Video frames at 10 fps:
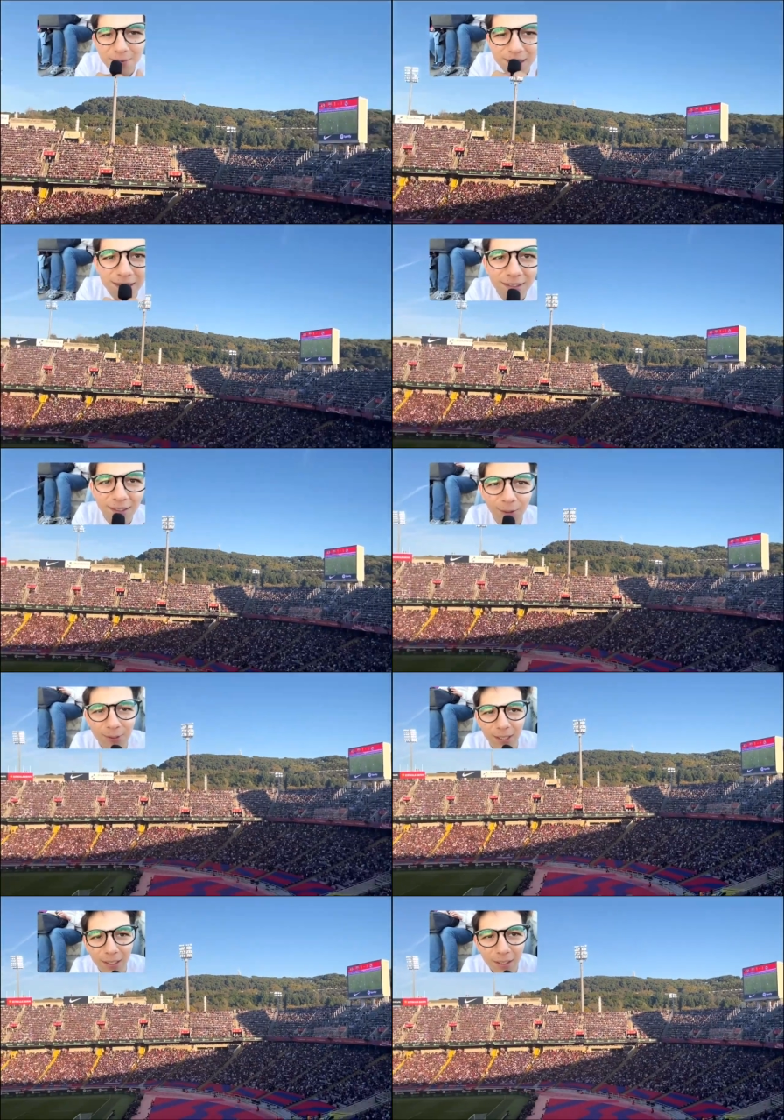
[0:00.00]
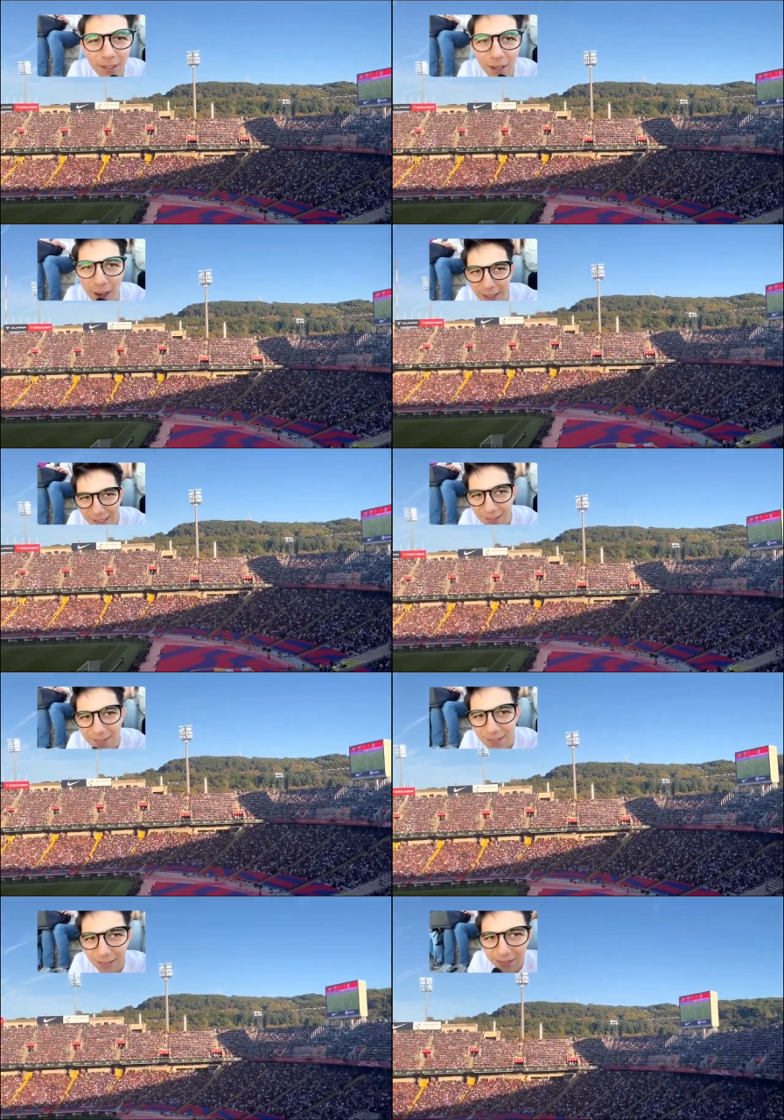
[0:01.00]
vista. O sea, hay que
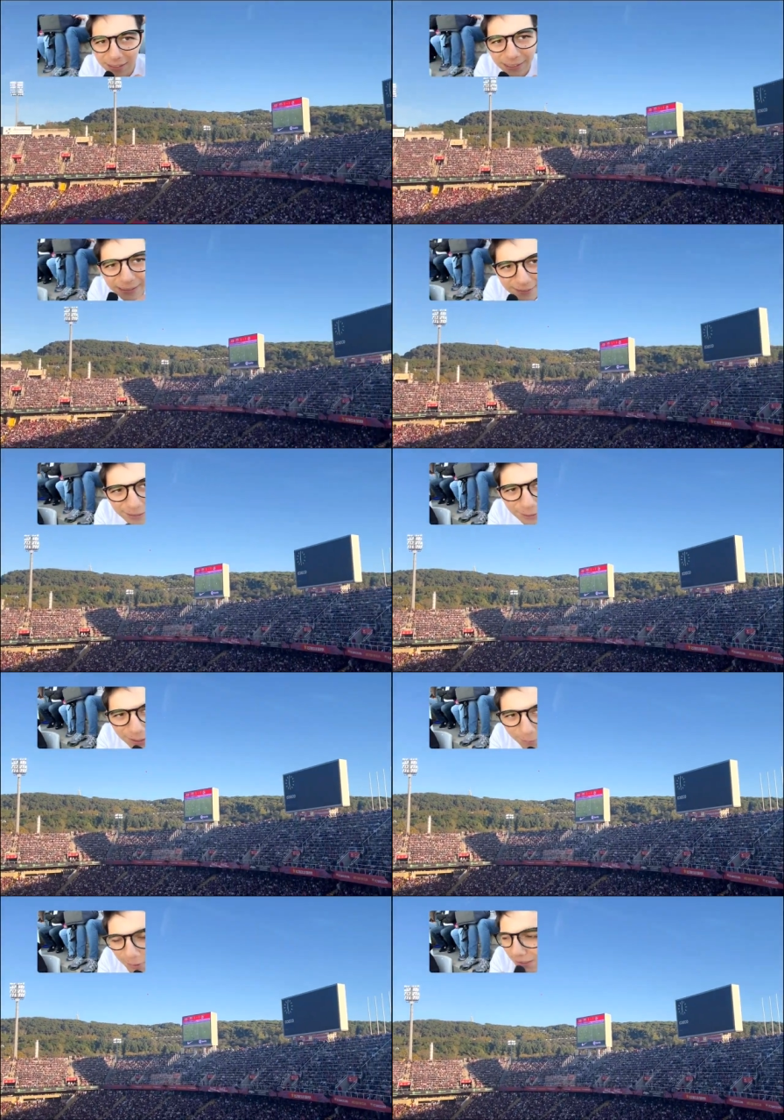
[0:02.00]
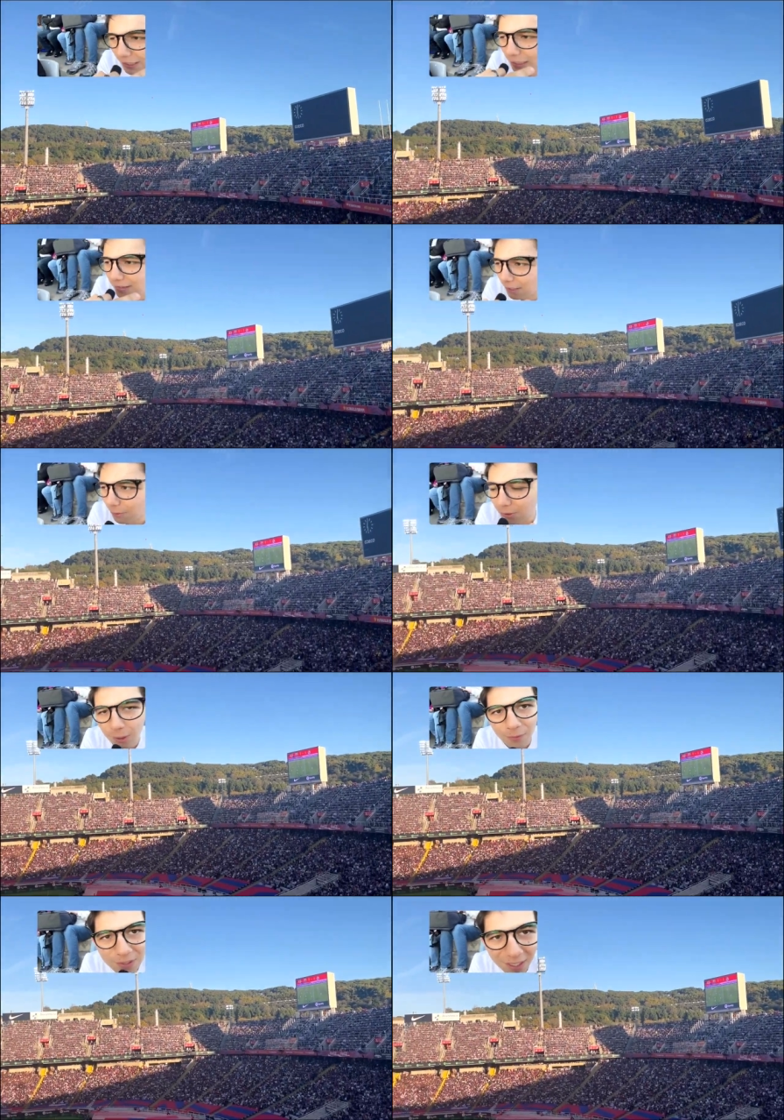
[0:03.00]
decir que sí. O sea, puede ser que el estadio no es
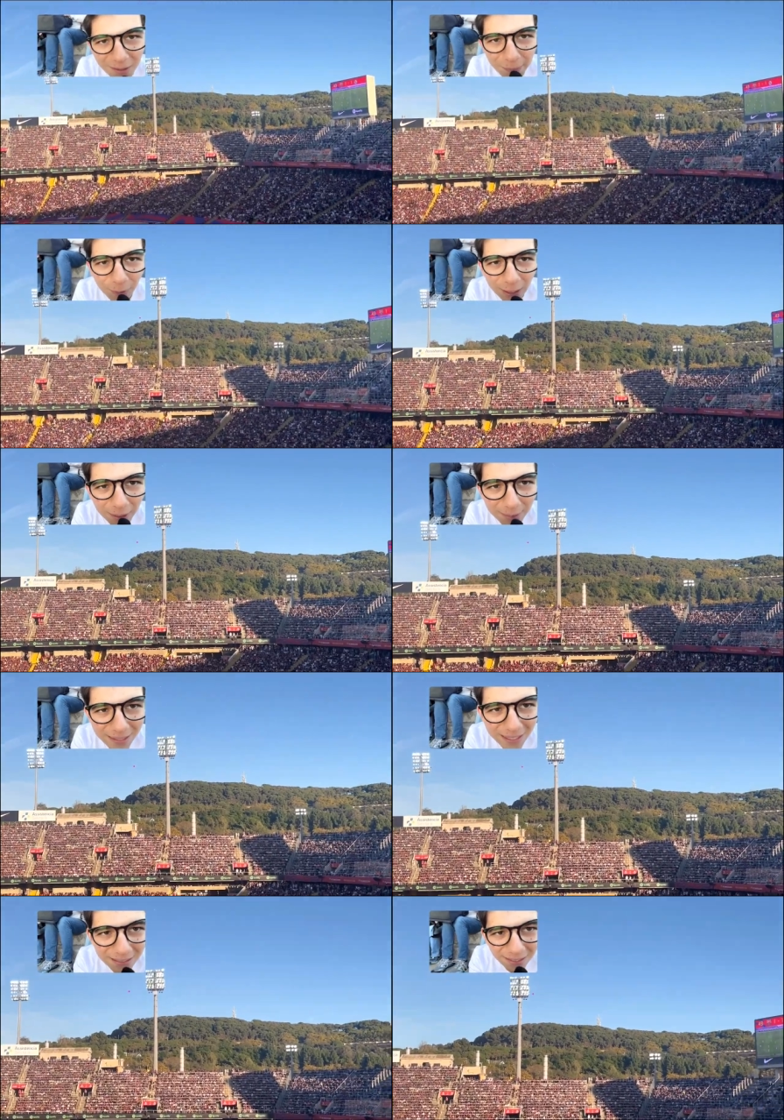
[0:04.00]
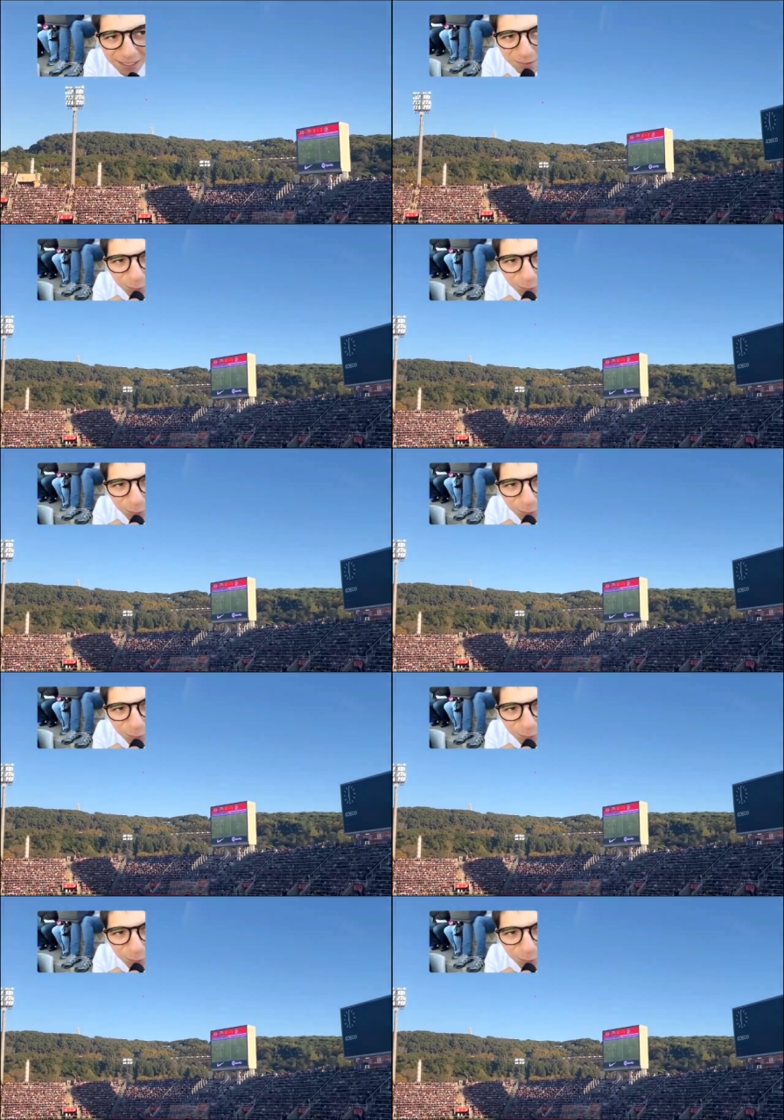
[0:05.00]
el oficial, pero qué belleza las